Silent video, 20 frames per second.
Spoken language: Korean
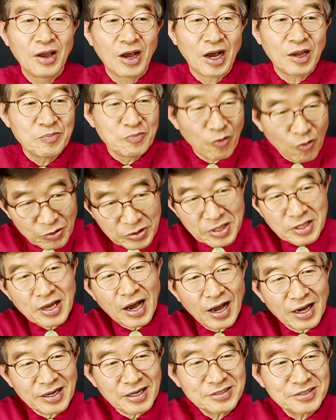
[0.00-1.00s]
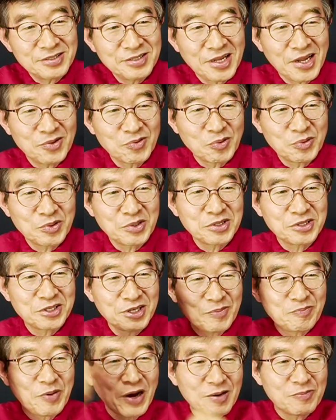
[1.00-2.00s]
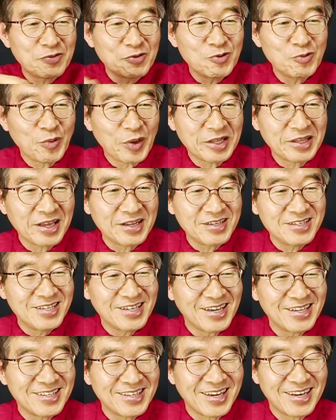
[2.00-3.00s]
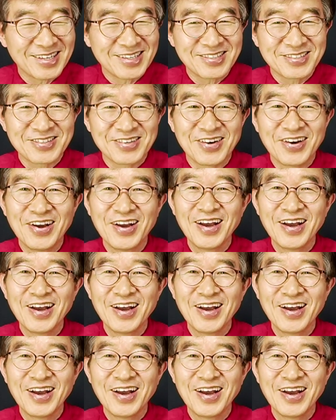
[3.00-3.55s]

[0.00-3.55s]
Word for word: 아니 본인이 알아서 내놓는 거 18%를 왜 때리냐 이야기죠.